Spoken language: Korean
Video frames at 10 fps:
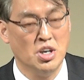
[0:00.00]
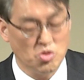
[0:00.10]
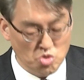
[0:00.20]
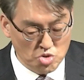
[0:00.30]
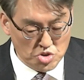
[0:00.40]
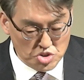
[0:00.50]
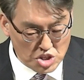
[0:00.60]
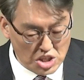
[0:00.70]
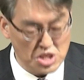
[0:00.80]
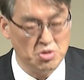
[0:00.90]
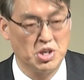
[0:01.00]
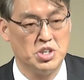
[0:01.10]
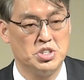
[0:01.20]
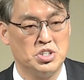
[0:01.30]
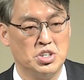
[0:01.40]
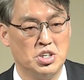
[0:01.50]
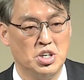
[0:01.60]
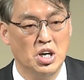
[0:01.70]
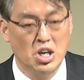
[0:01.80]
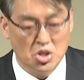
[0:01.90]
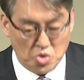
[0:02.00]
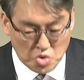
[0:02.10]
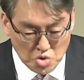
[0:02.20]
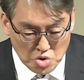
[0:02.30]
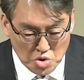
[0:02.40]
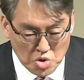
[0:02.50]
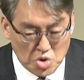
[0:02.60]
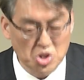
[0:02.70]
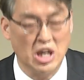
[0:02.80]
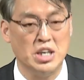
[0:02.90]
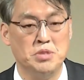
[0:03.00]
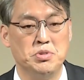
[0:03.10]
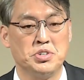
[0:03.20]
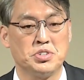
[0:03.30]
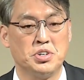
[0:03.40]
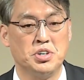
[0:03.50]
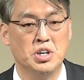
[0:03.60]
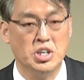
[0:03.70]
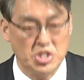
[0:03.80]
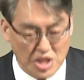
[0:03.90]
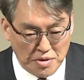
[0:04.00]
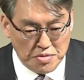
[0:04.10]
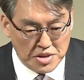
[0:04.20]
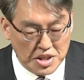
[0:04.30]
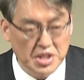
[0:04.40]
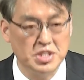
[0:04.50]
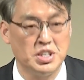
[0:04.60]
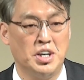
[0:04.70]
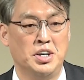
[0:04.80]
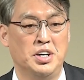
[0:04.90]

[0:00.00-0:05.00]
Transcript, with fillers: 우는 사자와 같이 두루 다니면서 삼킬 자를